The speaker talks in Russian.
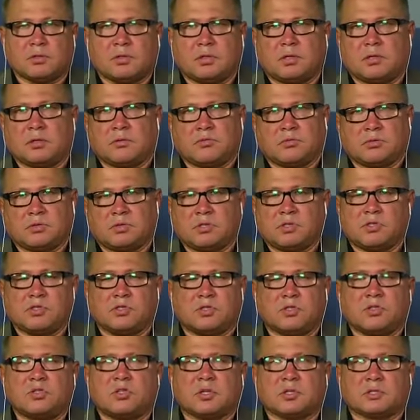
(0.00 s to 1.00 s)
Я вот
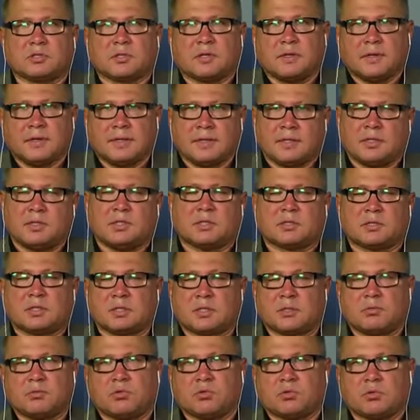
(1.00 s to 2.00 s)
сейчас
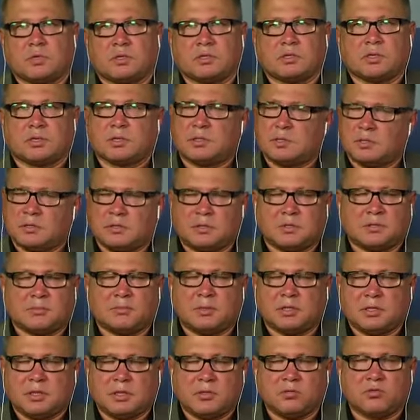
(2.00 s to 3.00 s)
несколько минут назад э, не
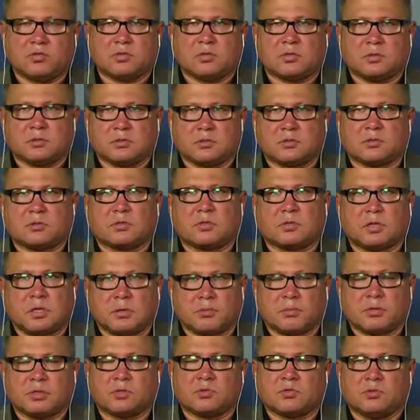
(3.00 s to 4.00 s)
смотрел уже, как
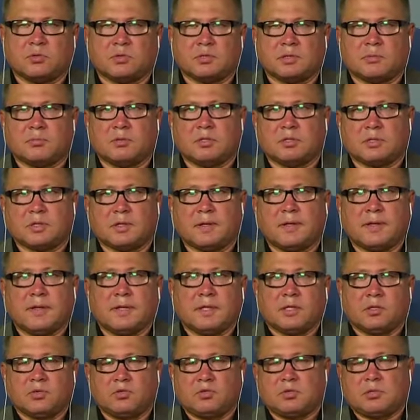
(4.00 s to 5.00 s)
происходит событие.
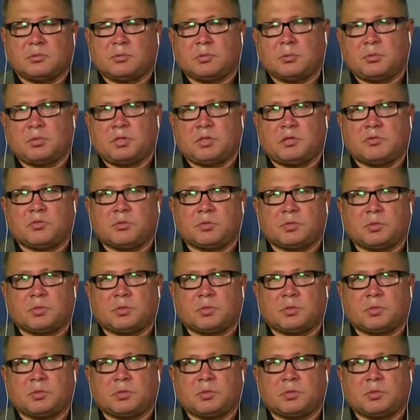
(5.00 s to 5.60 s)
Но, тем не менее, в общем, э,